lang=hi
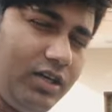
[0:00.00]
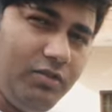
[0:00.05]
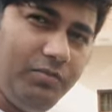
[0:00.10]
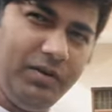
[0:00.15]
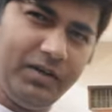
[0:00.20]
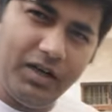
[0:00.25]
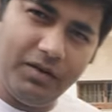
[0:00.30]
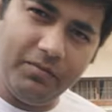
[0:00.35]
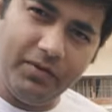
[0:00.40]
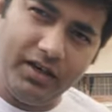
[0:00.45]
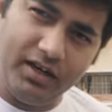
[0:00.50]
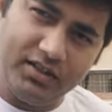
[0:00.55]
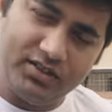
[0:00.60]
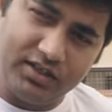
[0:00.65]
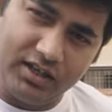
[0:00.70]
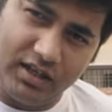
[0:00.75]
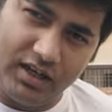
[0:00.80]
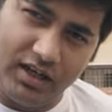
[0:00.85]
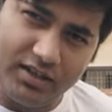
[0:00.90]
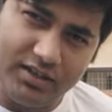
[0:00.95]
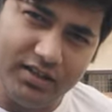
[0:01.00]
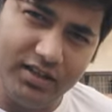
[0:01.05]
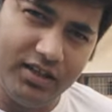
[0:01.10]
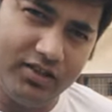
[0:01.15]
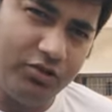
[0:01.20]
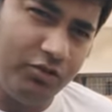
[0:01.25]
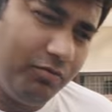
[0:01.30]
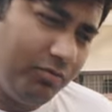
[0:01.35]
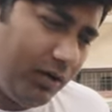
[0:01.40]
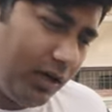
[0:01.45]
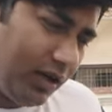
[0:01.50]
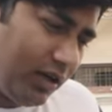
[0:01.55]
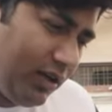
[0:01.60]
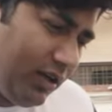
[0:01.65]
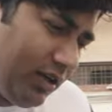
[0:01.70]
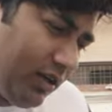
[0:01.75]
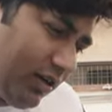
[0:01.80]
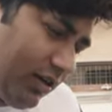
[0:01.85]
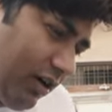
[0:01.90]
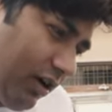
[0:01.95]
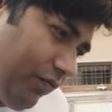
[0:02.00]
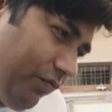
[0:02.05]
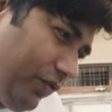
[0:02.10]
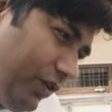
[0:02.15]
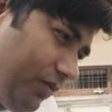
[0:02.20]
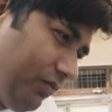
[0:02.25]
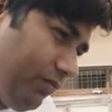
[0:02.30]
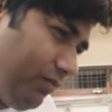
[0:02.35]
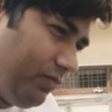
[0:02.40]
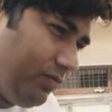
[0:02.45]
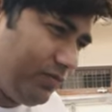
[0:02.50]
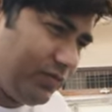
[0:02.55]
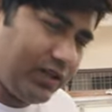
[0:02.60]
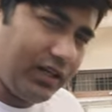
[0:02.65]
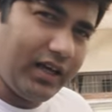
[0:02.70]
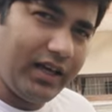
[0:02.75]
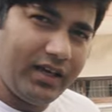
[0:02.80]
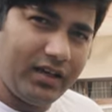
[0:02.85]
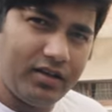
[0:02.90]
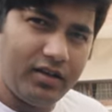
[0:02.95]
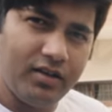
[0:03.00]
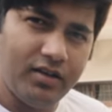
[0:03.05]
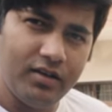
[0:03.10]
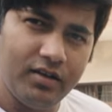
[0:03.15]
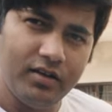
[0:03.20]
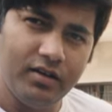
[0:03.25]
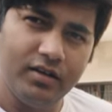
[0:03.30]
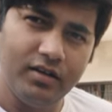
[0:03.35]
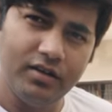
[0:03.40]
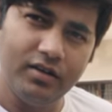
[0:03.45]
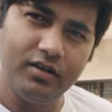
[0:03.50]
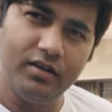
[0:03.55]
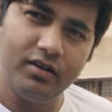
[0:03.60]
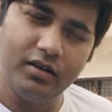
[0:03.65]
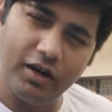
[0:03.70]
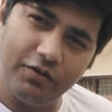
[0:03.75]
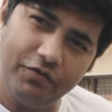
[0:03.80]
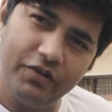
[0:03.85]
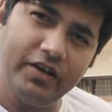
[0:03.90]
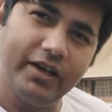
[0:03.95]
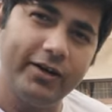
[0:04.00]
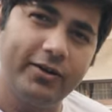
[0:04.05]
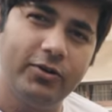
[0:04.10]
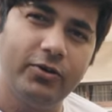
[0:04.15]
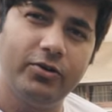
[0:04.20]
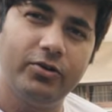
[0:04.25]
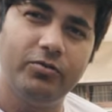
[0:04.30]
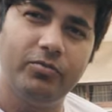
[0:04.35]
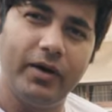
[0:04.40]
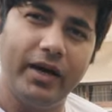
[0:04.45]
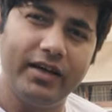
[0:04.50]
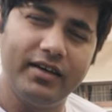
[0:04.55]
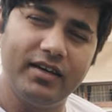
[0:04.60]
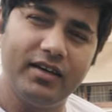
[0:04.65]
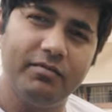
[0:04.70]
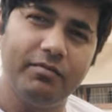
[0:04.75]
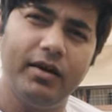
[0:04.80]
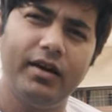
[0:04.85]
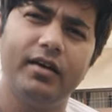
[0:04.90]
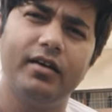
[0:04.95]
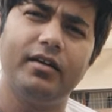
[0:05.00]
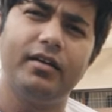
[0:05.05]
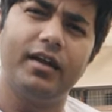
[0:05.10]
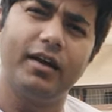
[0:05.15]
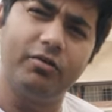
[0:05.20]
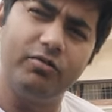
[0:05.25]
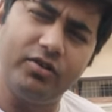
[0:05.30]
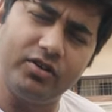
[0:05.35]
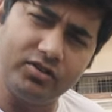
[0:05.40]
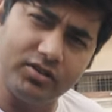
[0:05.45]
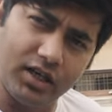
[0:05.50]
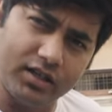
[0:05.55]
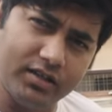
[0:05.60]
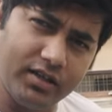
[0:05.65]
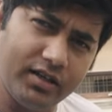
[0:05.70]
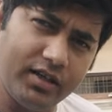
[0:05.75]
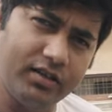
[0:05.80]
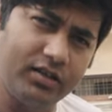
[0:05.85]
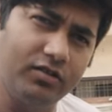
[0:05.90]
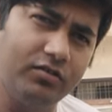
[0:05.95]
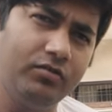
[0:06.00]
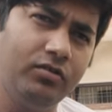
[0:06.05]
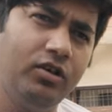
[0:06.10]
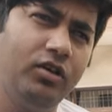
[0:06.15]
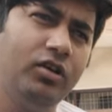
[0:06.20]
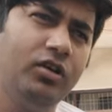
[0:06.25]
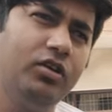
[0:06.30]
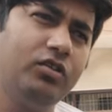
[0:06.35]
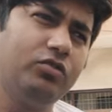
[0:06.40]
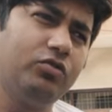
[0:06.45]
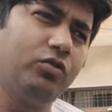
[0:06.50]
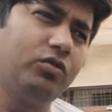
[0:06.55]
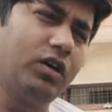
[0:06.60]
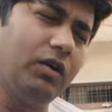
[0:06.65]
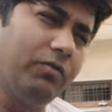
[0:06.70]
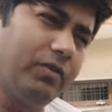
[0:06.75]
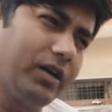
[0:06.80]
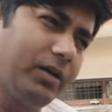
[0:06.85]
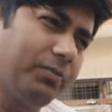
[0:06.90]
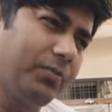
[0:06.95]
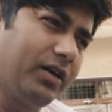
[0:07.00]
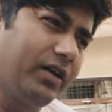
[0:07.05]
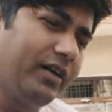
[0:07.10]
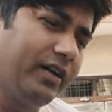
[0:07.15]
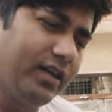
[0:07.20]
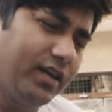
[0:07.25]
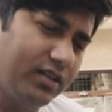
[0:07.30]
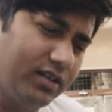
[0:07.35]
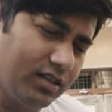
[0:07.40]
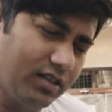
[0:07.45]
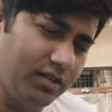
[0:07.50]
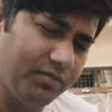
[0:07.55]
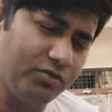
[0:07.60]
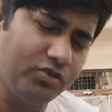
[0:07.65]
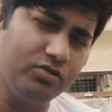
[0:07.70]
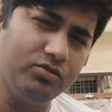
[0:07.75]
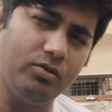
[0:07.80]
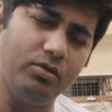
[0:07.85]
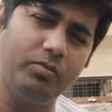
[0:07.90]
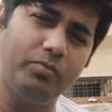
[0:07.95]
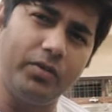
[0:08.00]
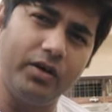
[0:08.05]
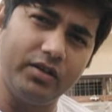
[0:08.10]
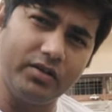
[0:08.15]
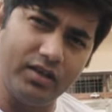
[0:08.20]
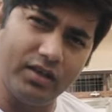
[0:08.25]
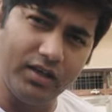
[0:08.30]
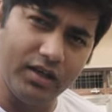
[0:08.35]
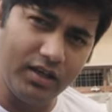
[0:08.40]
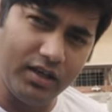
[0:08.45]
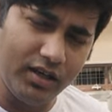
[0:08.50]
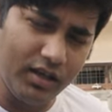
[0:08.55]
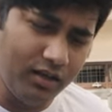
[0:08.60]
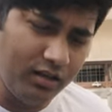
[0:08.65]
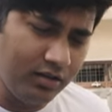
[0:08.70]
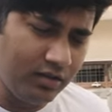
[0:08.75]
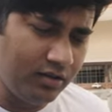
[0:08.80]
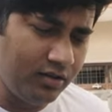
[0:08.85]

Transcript: किलोमीटर मैंने चला दिए तो मैं काफ़ी लाइक काफ़ी रेगुलर हूँ बाइकिंग में रेगुलर जाता रहता हूँ तो कवर अप करने की ज़्यादा मुझे जरूरत पड़ती नहीं है